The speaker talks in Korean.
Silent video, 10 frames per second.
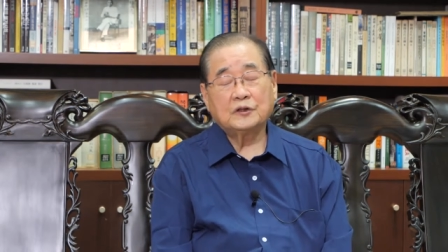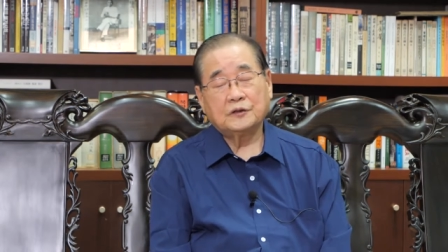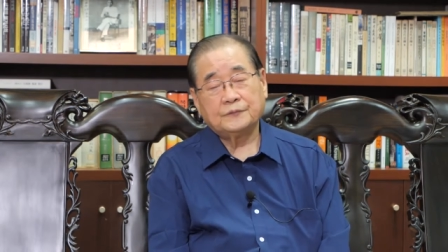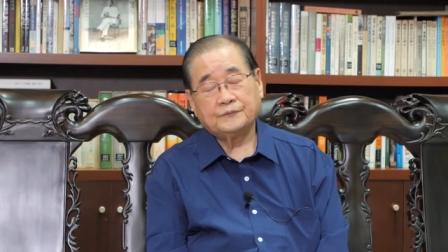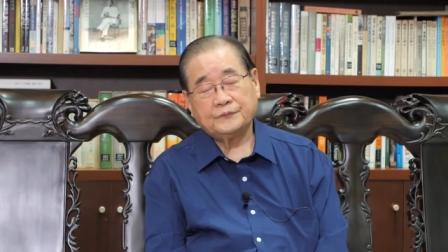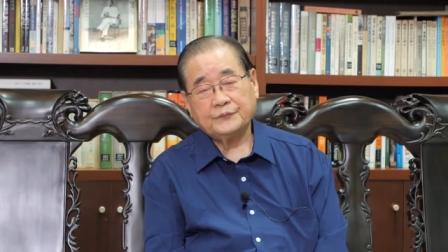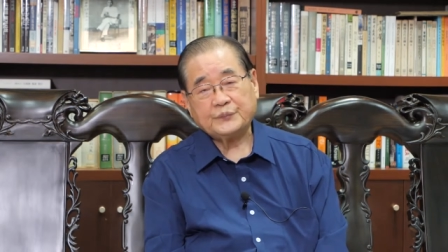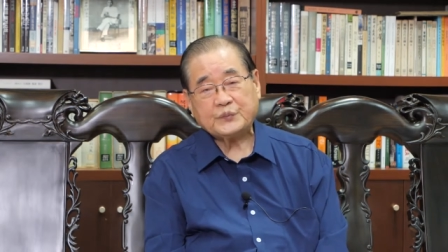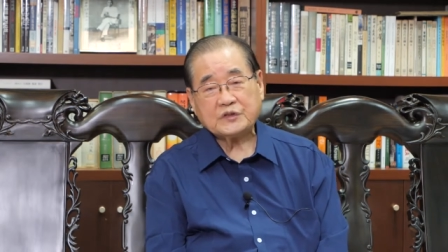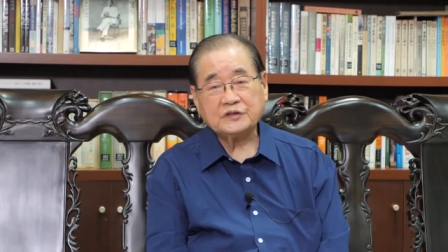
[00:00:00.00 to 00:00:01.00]

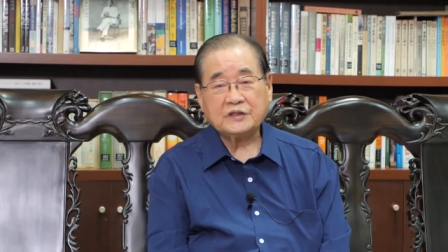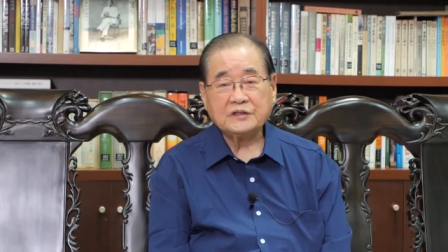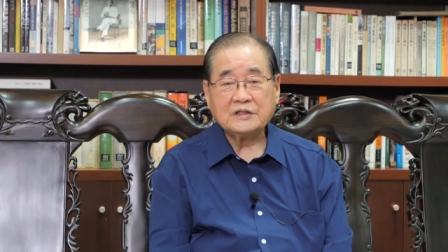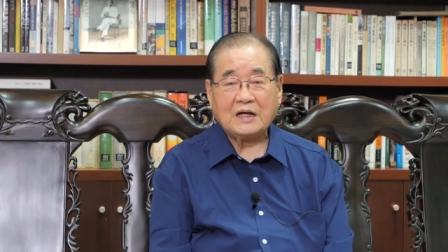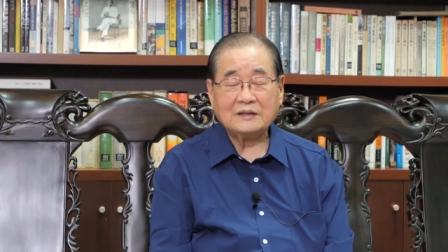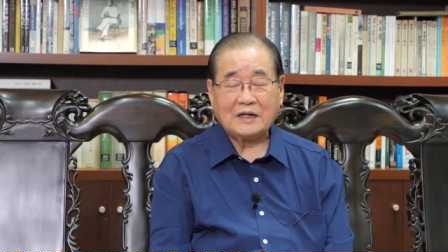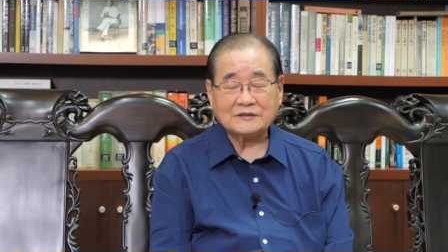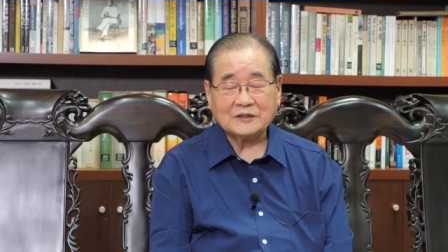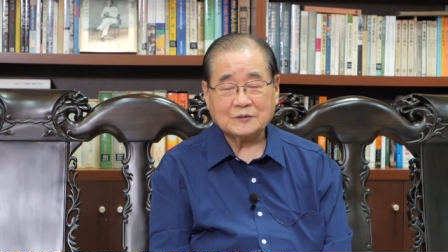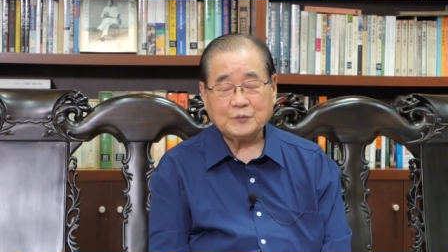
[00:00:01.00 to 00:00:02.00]
뭐그
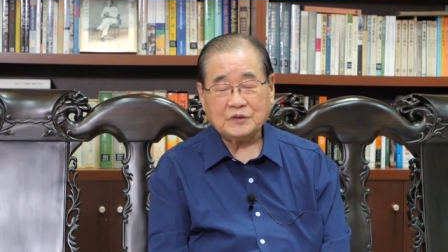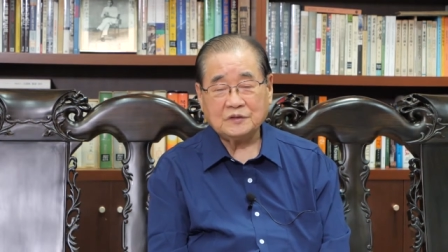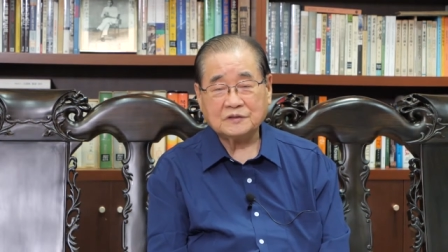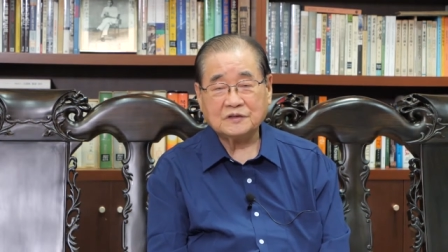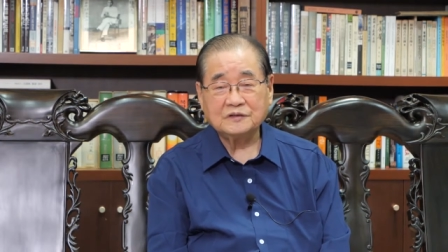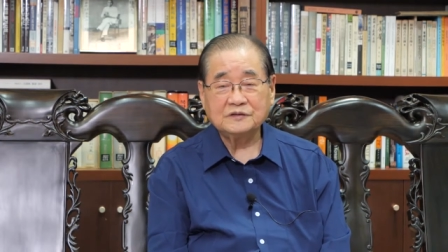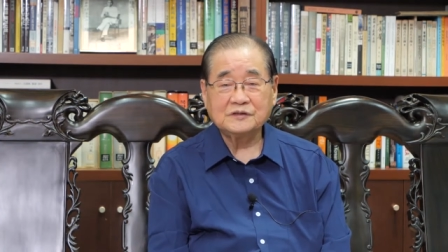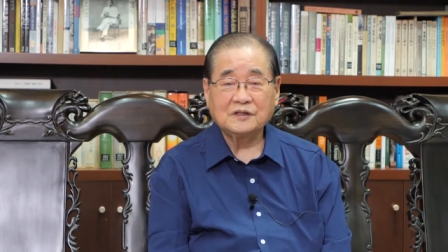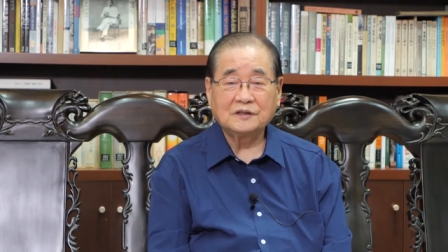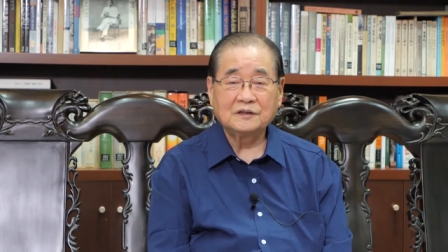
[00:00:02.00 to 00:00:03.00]
아시다시피
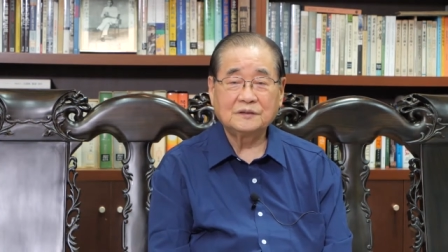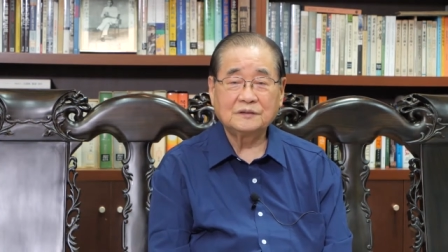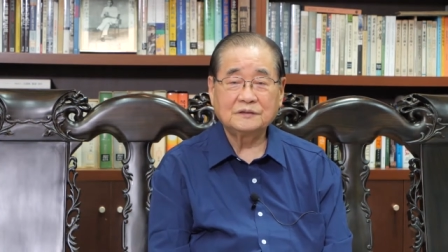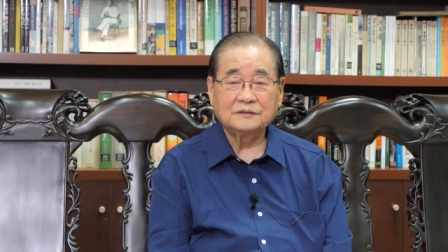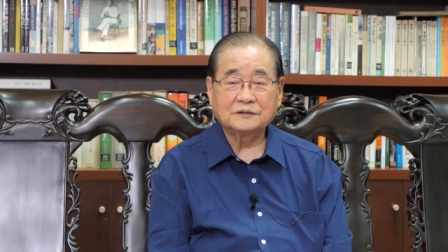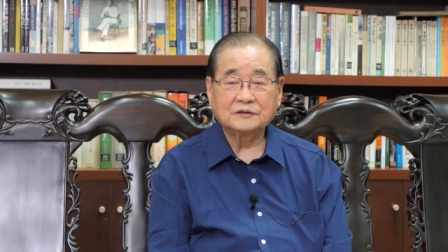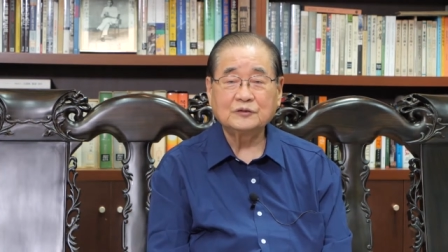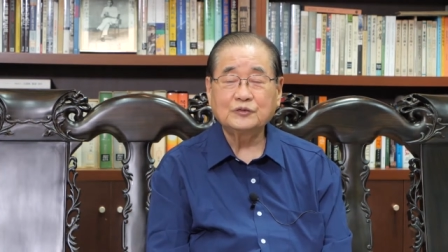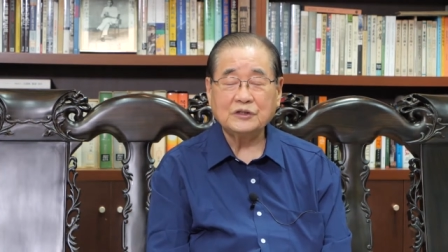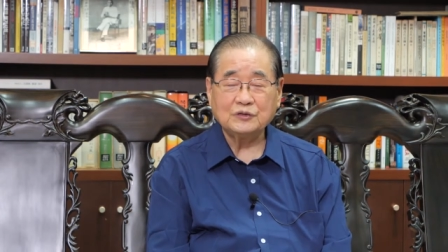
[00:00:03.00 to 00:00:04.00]
그런 저그 네, 네.
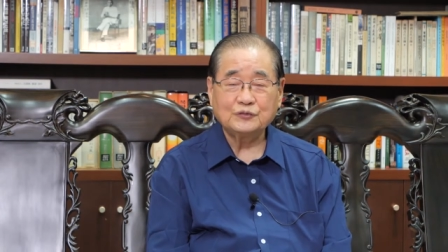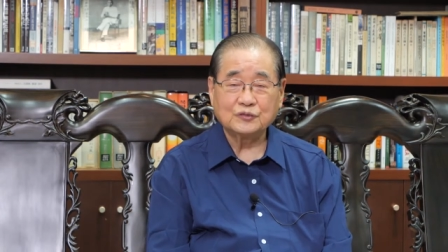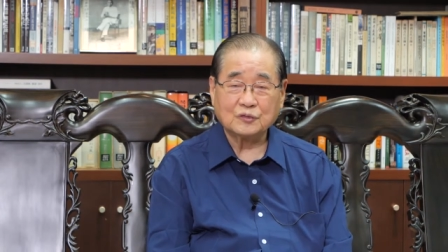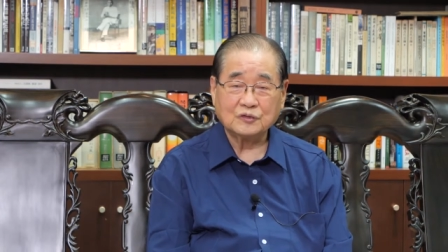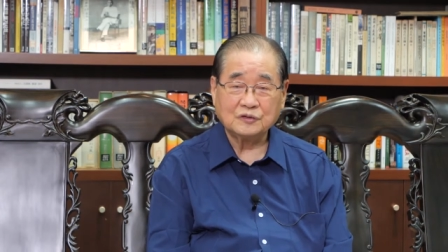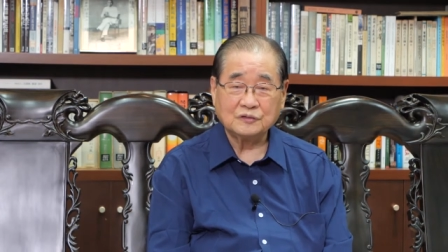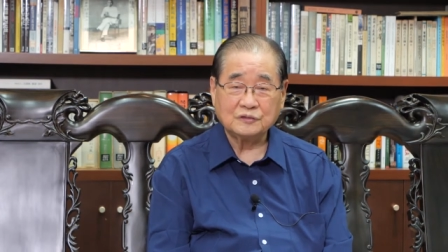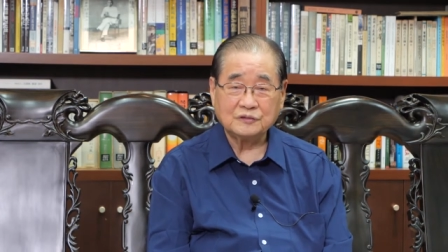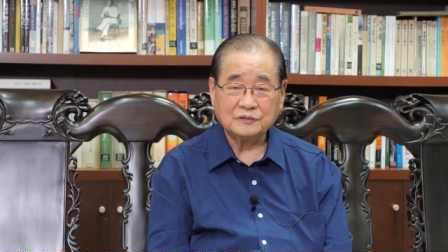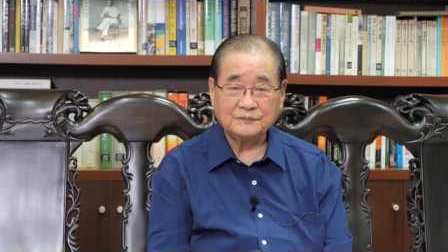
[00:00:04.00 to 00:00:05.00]
후
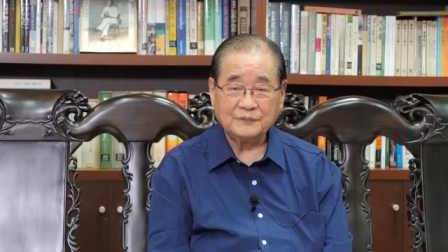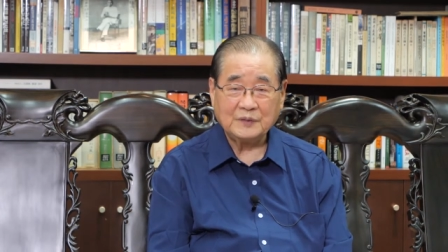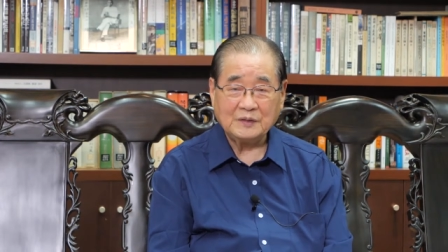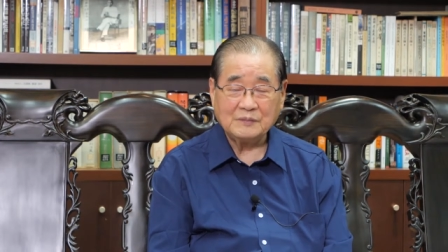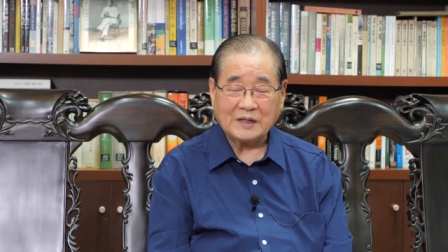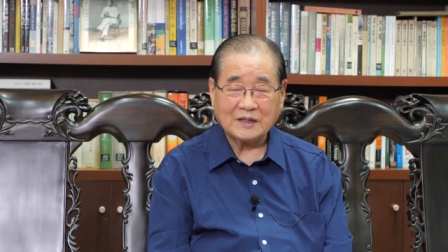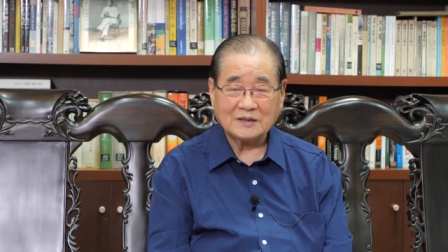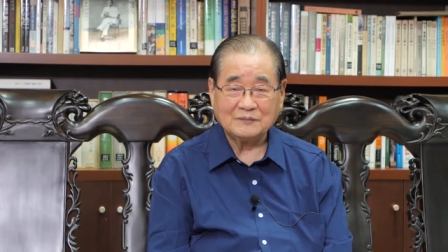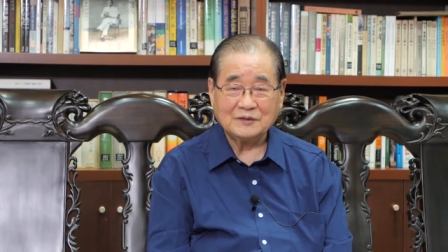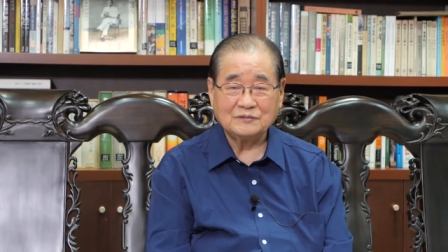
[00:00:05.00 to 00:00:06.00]
이후로는 네.
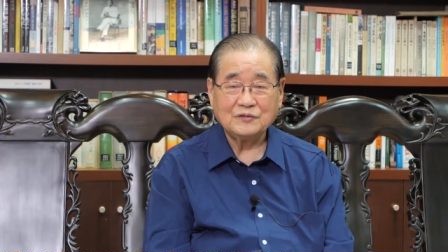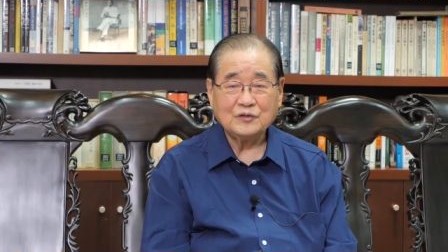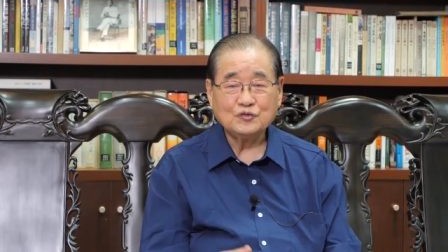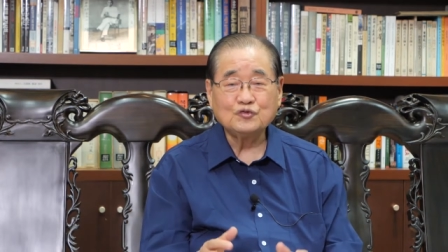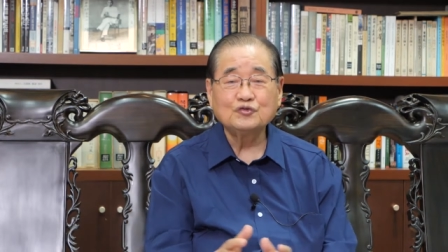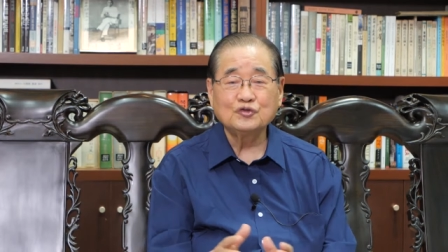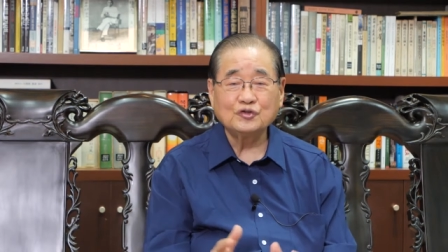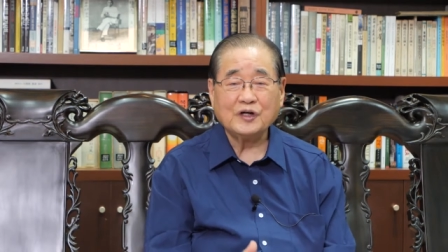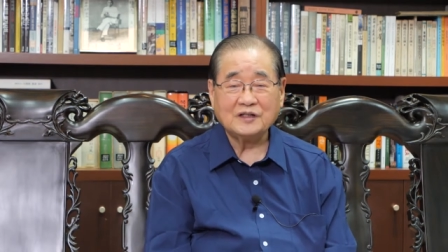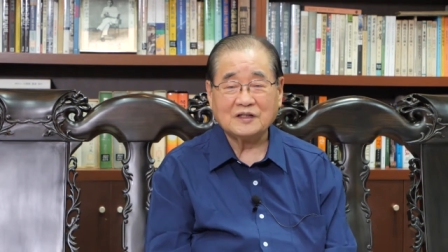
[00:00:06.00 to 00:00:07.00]
말하자면
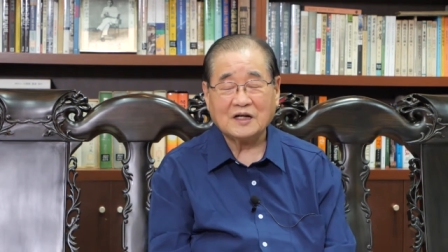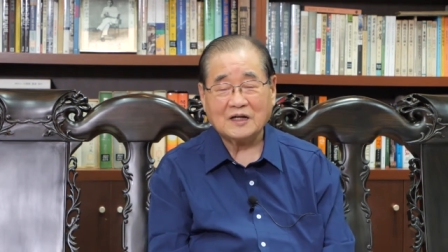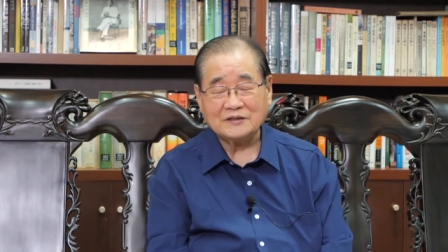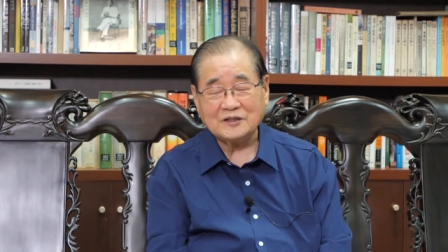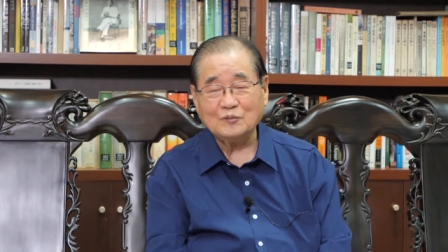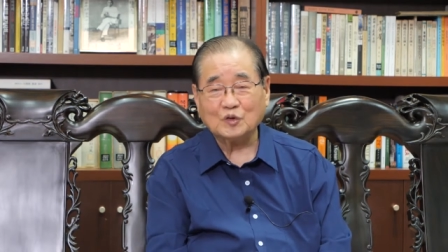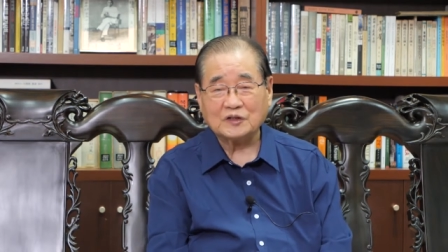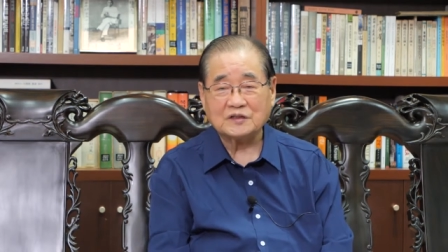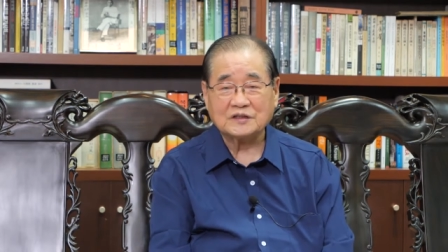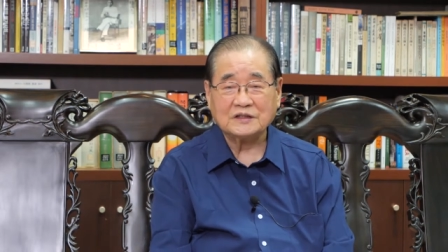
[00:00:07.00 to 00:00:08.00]
주류에 들어가지는
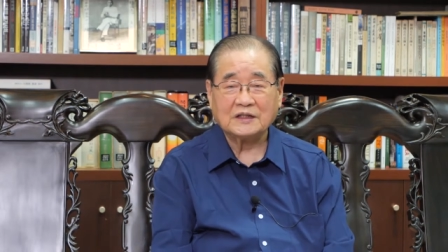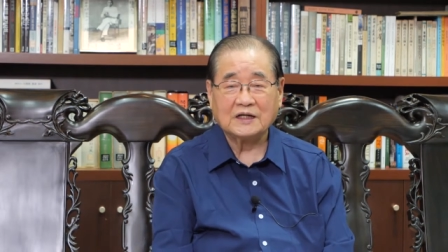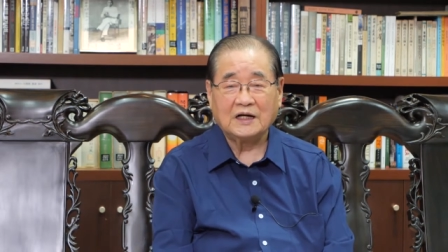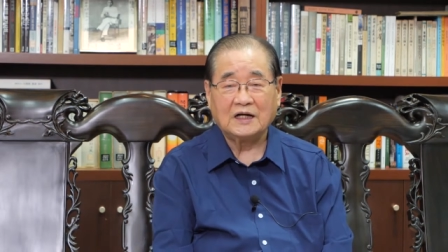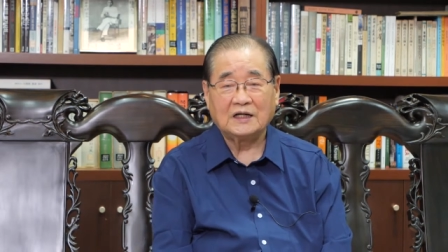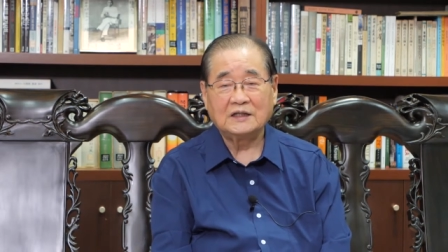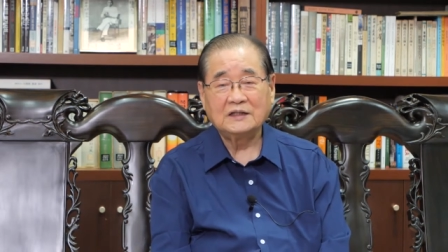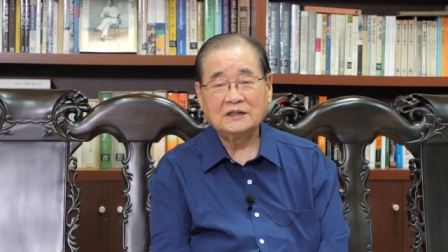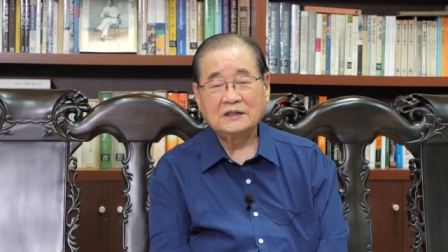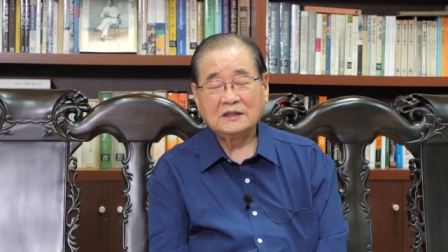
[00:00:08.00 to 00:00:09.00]
못했으니까
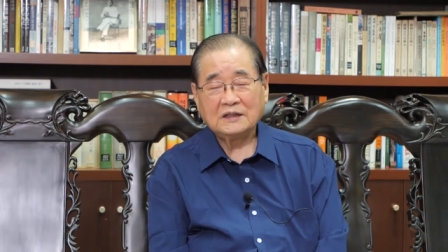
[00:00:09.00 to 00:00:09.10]
네.